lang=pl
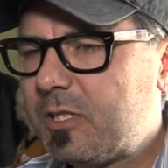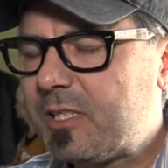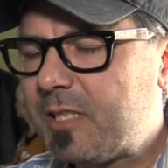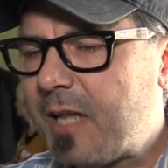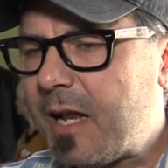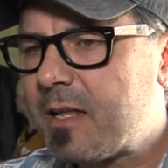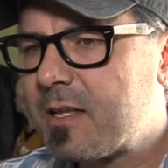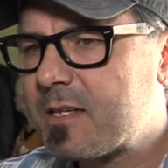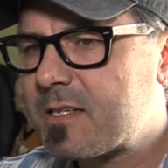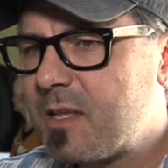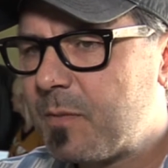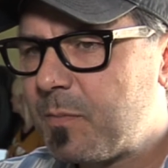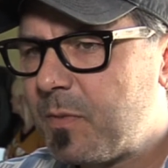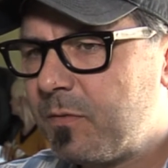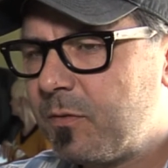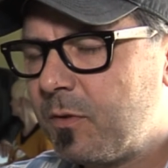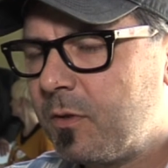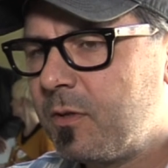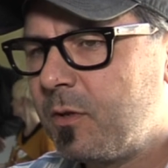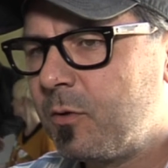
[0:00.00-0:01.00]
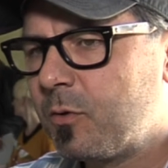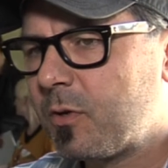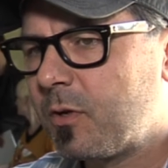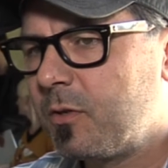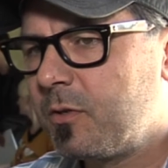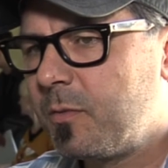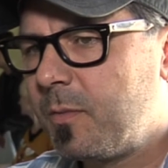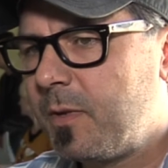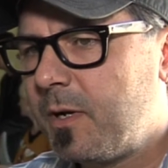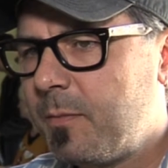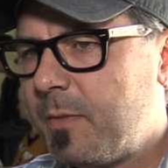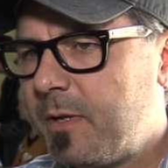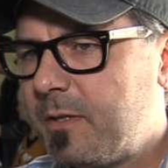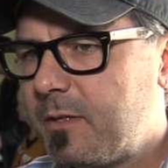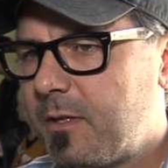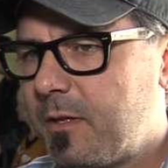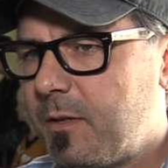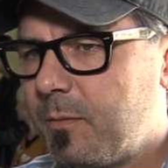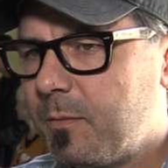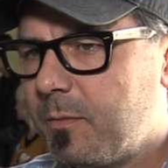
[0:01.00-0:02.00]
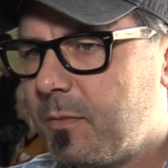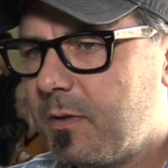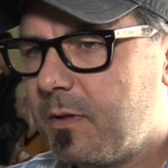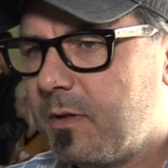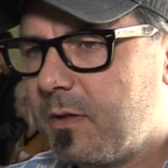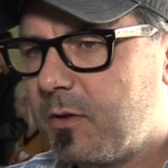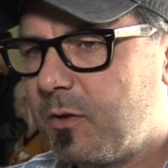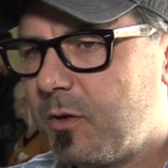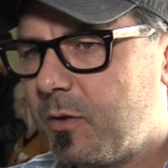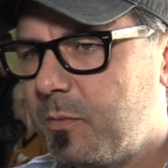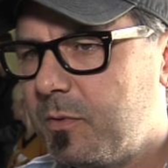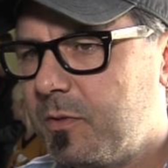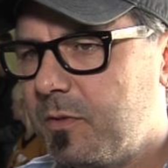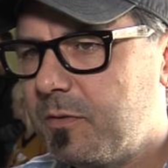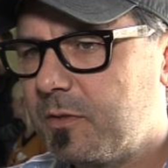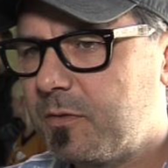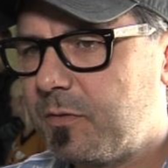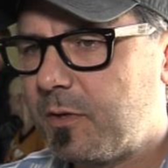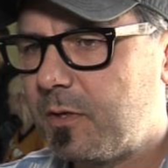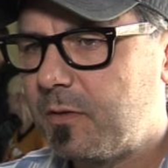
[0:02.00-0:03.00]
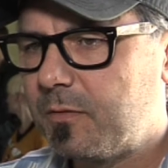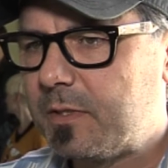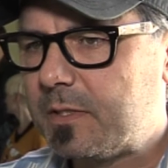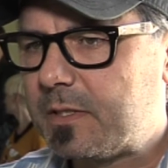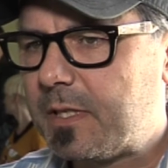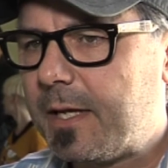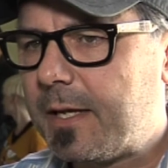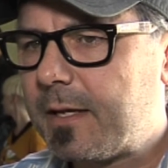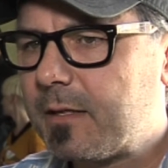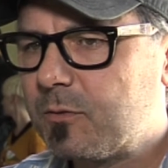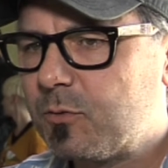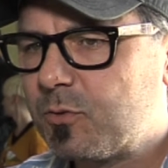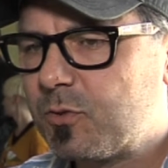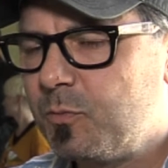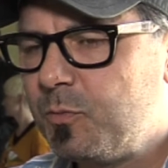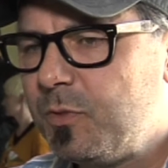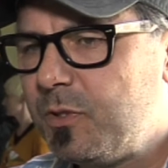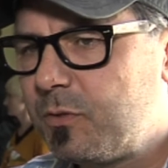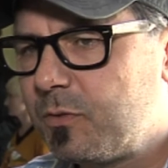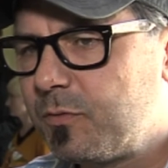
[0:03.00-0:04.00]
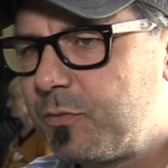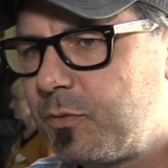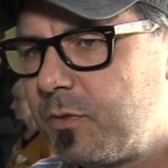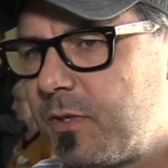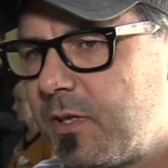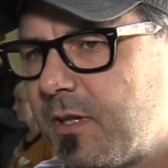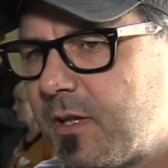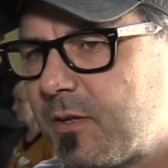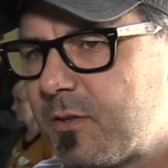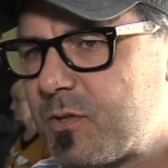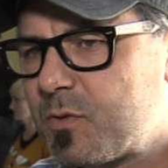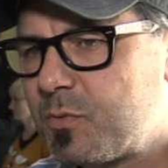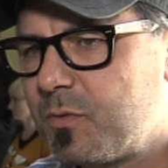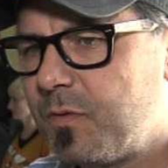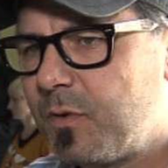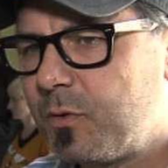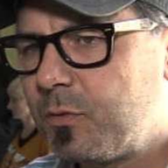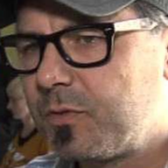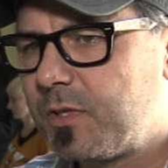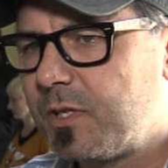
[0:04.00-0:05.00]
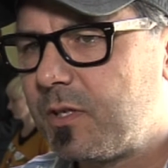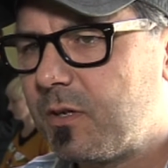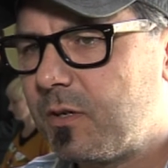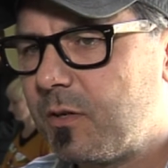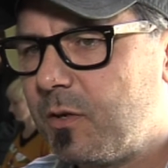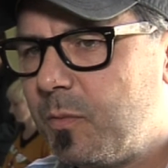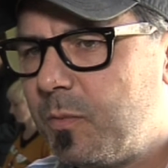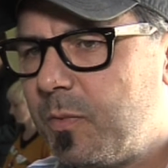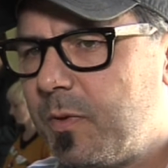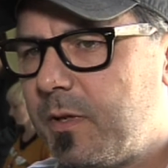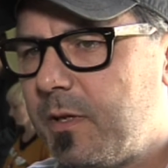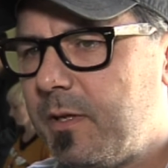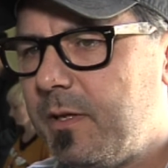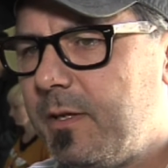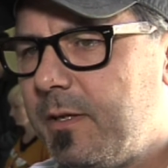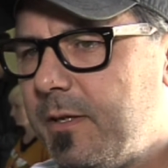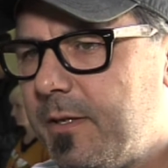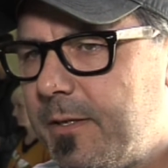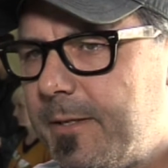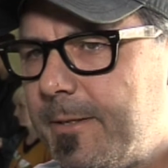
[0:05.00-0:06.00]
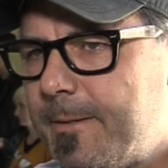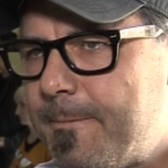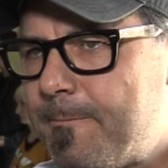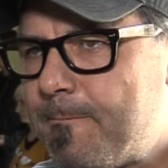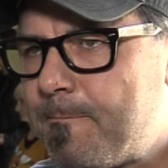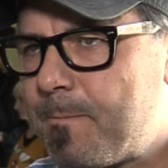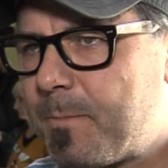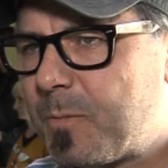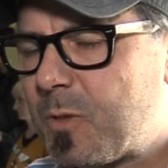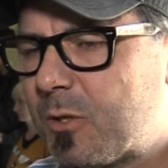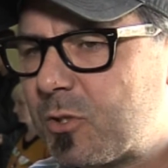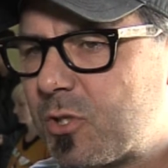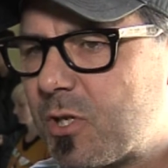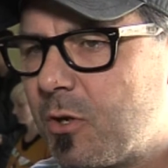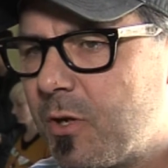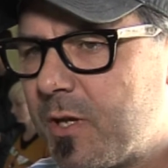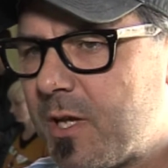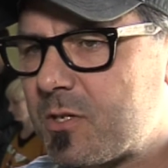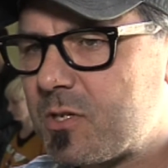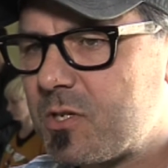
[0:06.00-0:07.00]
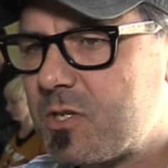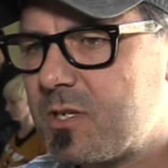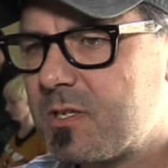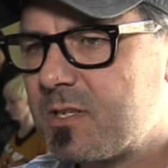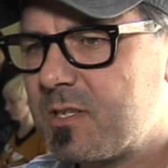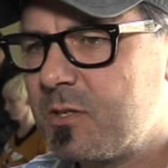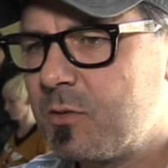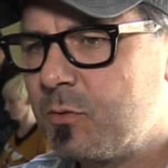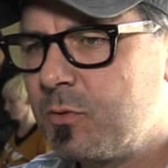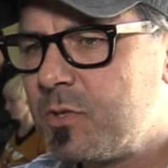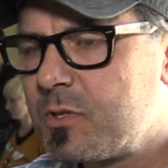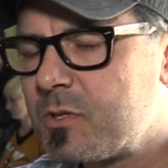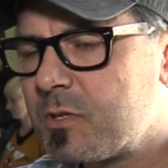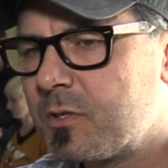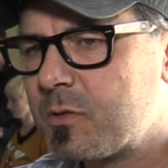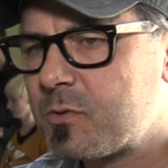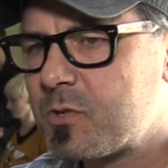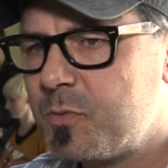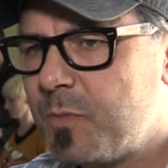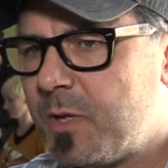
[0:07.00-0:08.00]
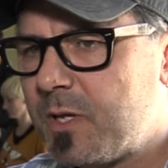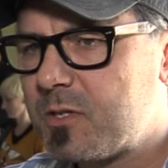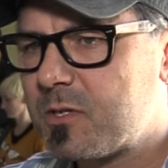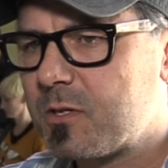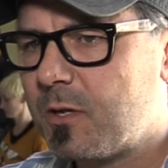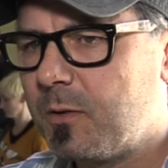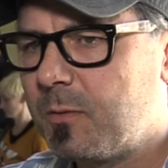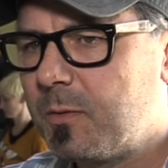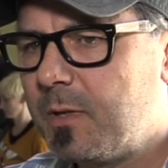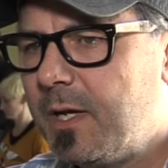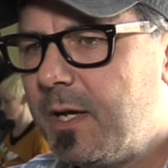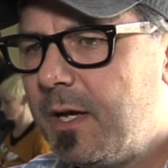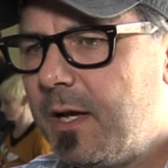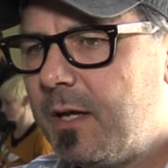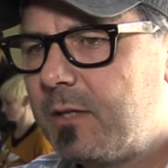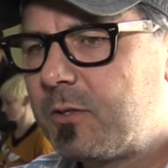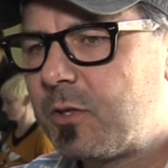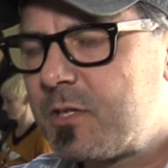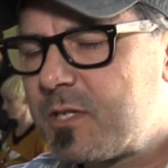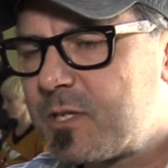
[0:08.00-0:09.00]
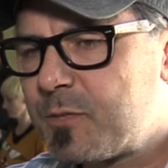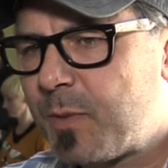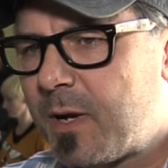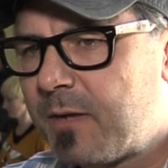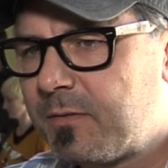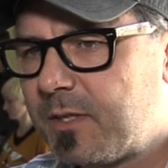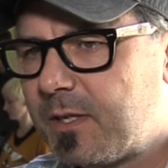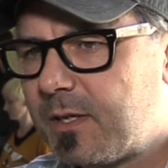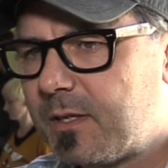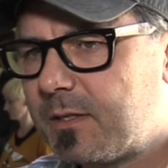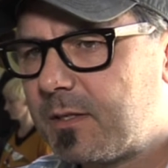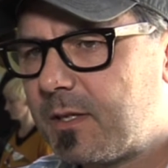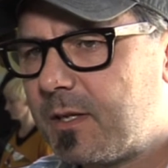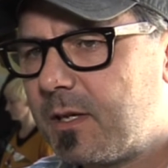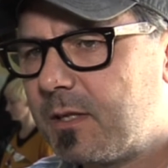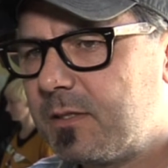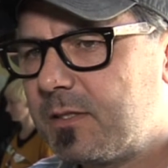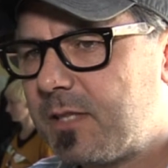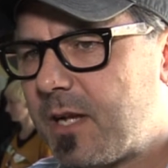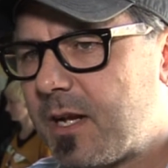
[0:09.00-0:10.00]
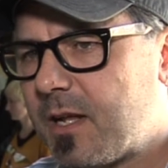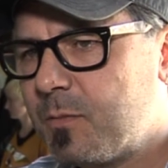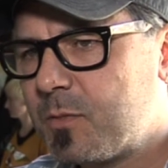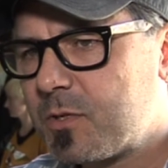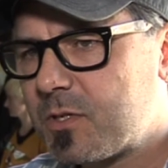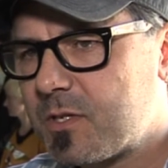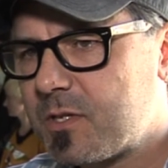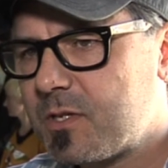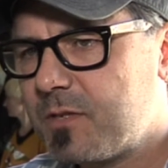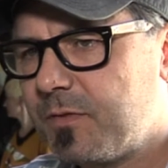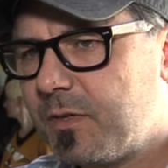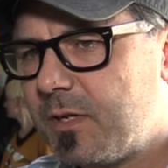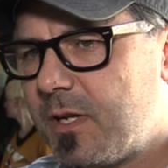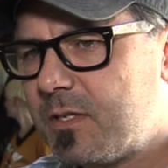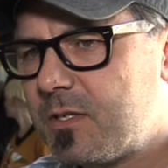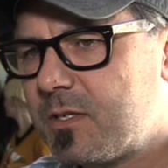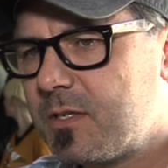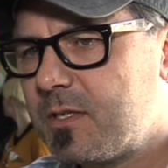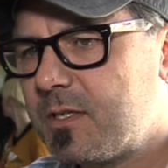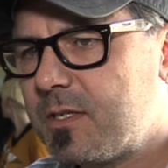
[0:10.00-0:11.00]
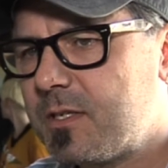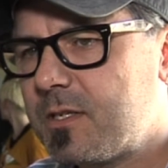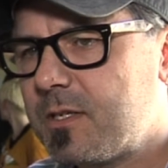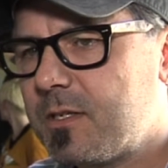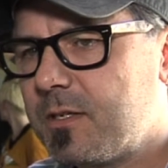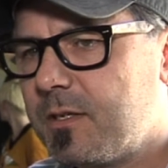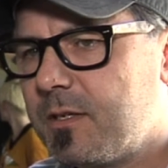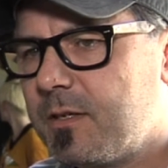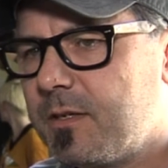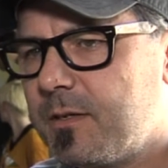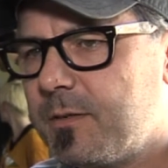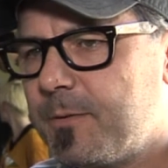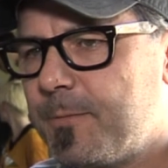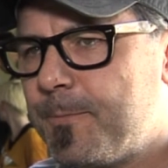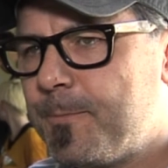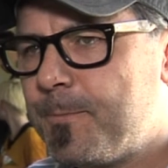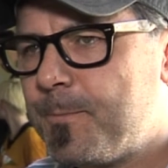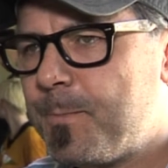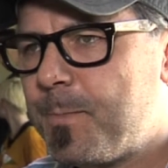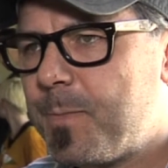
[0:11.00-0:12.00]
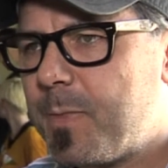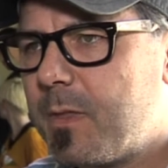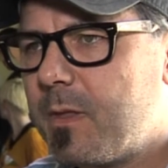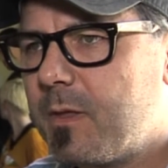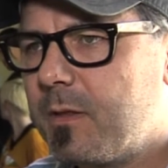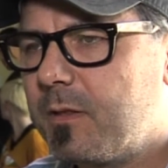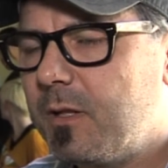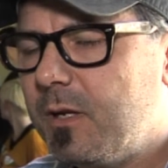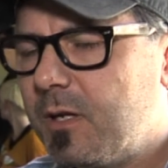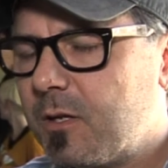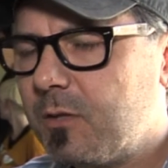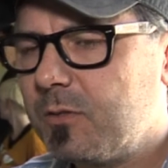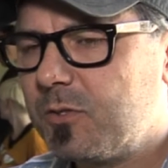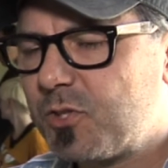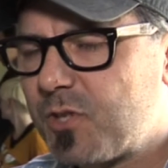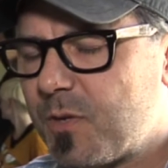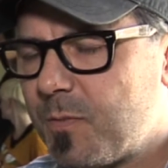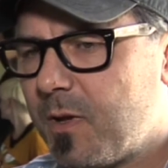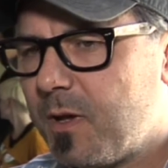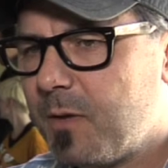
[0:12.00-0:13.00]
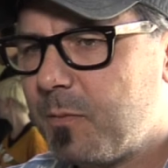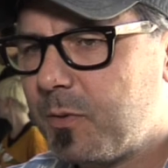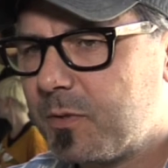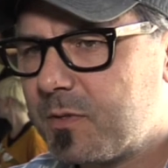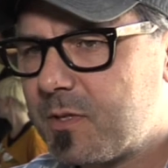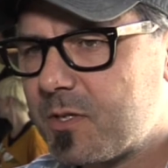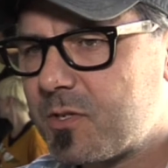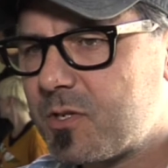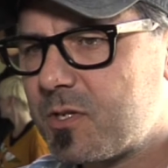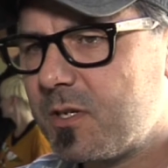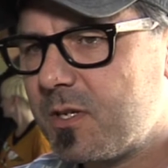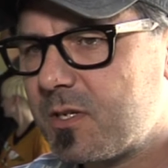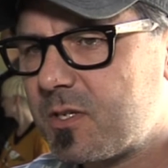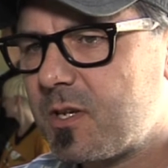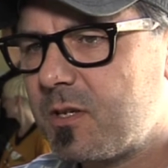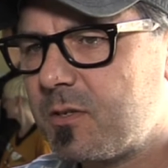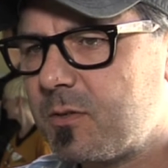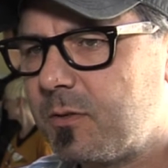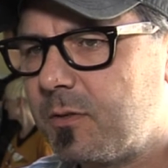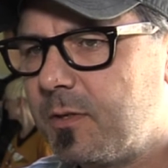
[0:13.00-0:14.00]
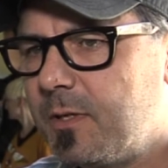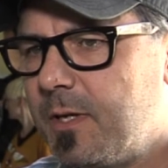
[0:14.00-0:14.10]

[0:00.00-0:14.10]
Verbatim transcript: Strach jest na pewno nieuchronnym elementem e, choroby nowotworowej. Tak? Dużo mitów, które narosły wokół tej choroby i to, że kojarzy się z nieuniknioną śmiercią, to nie jest prawda. Z raka można się wyleczyć, e, tylko trzeba poddać się leczeniu.